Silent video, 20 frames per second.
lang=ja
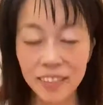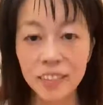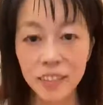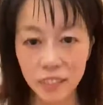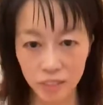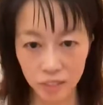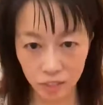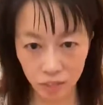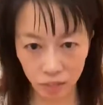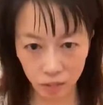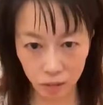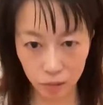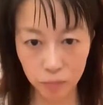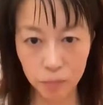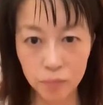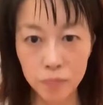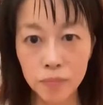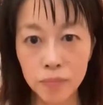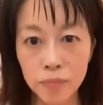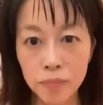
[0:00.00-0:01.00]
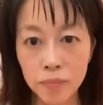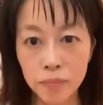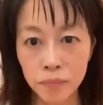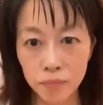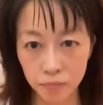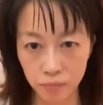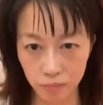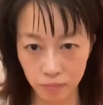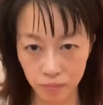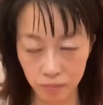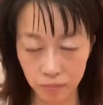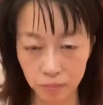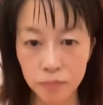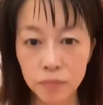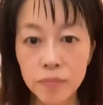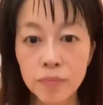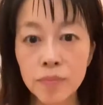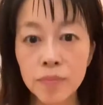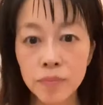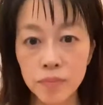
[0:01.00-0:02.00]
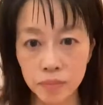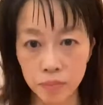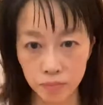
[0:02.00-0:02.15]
そういうことをこのユーラシア